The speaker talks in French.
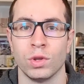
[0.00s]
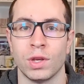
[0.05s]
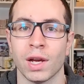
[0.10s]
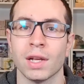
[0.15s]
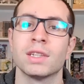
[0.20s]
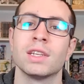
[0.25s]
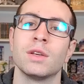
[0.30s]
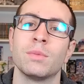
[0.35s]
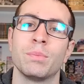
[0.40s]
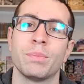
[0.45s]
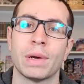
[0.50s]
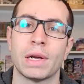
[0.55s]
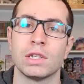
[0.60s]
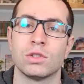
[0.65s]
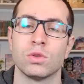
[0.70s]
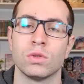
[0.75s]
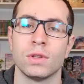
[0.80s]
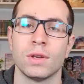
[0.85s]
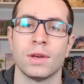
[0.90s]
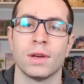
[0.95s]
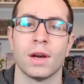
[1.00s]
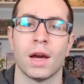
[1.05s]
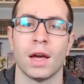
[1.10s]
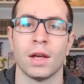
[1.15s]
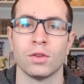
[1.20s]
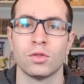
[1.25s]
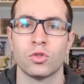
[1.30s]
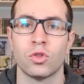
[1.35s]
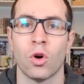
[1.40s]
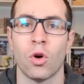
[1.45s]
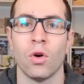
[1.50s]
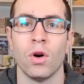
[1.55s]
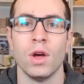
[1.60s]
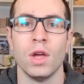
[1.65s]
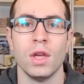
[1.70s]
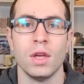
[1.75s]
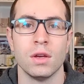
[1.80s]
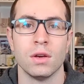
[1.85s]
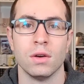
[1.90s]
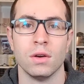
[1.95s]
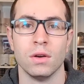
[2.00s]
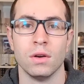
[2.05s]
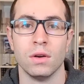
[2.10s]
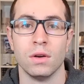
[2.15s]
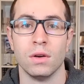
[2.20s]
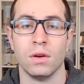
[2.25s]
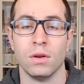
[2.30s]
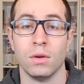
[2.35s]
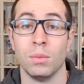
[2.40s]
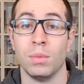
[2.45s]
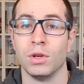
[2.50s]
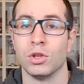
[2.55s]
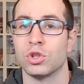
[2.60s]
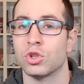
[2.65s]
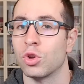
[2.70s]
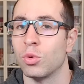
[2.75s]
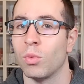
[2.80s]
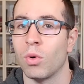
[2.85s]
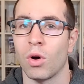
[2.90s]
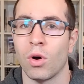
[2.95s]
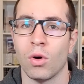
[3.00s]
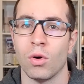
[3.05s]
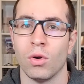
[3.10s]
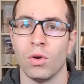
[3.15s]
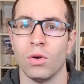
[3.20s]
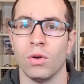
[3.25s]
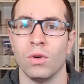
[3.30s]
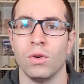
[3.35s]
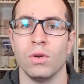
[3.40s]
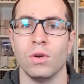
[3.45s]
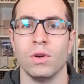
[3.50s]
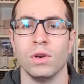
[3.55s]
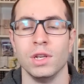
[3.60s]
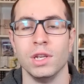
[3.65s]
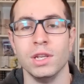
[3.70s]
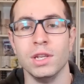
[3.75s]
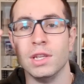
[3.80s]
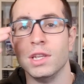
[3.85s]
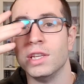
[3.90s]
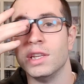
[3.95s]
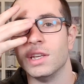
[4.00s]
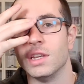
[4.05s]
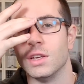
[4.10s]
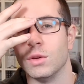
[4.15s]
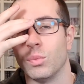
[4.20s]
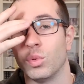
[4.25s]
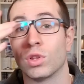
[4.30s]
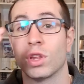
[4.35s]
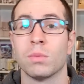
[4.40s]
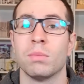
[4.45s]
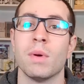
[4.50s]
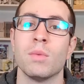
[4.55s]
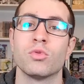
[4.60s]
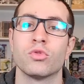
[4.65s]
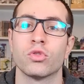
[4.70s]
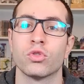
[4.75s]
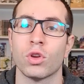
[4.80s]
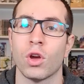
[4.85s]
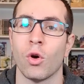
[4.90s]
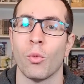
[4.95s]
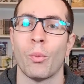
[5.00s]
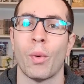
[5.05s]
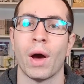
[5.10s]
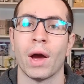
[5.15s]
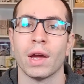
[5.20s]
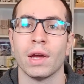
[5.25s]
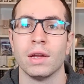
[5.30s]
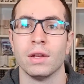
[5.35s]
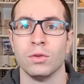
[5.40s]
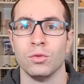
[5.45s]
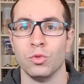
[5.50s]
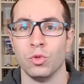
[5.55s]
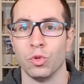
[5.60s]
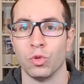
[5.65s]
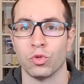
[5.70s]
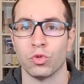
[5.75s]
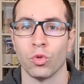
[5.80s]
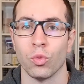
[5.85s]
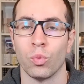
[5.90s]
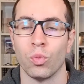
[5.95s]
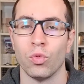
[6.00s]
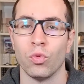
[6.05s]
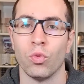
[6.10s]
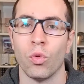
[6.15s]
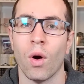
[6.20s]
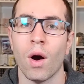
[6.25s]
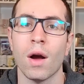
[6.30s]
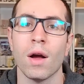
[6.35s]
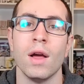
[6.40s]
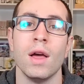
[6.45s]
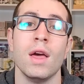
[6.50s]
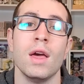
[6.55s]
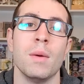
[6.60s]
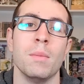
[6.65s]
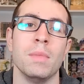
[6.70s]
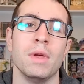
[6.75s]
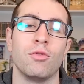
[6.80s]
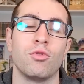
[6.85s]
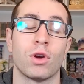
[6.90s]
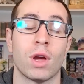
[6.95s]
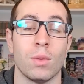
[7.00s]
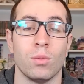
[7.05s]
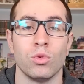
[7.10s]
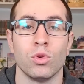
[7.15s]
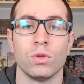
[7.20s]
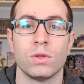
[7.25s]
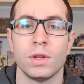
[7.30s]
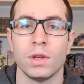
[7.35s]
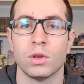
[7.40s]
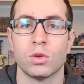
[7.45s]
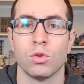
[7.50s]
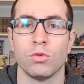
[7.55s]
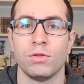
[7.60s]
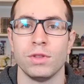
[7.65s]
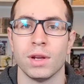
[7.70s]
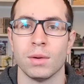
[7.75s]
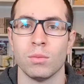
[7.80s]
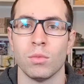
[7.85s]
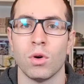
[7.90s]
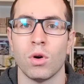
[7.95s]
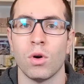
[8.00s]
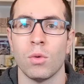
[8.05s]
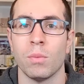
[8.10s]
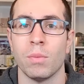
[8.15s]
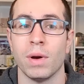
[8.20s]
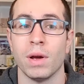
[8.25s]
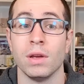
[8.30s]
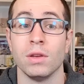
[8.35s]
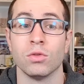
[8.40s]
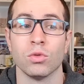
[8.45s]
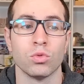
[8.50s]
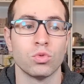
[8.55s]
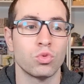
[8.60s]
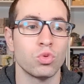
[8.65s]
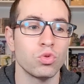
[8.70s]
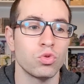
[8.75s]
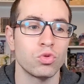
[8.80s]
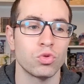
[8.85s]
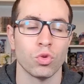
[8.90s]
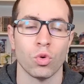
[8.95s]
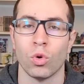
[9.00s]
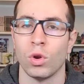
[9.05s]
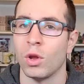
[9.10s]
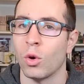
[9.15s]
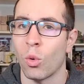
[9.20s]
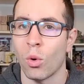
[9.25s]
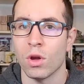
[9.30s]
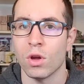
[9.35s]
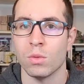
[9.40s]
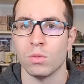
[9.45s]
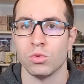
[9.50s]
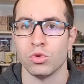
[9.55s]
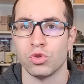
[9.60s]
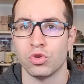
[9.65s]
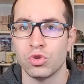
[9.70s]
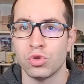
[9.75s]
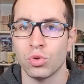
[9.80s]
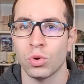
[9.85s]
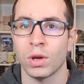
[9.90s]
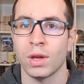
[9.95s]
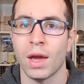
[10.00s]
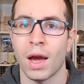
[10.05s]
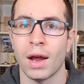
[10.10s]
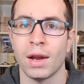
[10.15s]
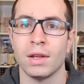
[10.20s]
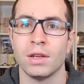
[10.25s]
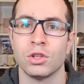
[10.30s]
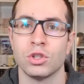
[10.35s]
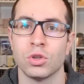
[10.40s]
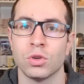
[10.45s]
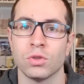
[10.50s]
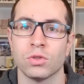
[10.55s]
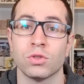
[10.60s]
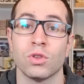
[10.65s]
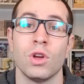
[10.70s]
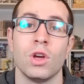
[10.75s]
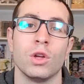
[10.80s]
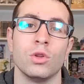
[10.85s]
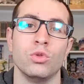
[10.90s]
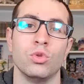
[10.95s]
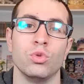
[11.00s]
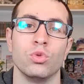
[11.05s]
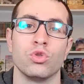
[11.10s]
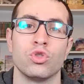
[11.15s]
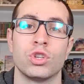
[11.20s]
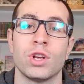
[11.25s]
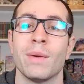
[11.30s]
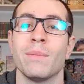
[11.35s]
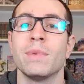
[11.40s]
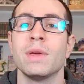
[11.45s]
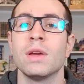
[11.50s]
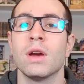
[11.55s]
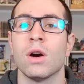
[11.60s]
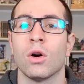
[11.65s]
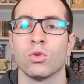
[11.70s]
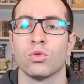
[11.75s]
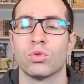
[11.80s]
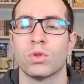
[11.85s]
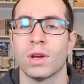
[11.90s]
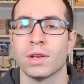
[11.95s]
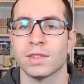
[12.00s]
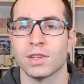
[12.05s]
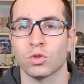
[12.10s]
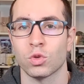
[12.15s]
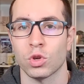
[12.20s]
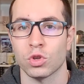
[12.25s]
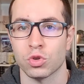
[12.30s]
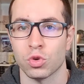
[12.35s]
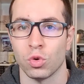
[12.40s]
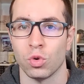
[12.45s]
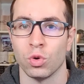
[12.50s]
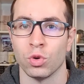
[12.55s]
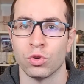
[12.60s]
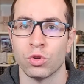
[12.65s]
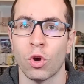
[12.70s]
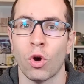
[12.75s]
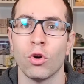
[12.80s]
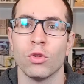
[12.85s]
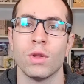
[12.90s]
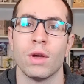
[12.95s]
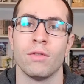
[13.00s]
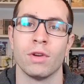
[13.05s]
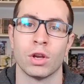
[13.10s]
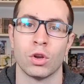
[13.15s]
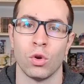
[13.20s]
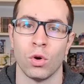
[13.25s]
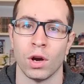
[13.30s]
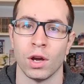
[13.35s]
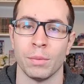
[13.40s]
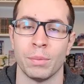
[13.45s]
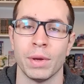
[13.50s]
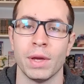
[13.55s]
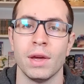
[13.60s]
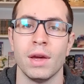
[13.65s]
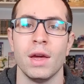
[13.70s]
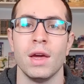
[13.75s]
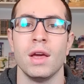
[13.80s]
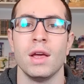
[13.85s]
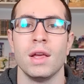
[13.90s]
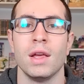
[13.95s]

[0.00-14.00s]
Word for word: gardé prisonnière un temps euh, ben justement euh, Lily et peut-être même se serait emparé de son pouvoir. Mais il faut quand même noter que finalement, ben, ils ont tous, les royaumes, juré allégeance de ne jamais, en tout cas, s'asseoir sur le trône avec leur épée.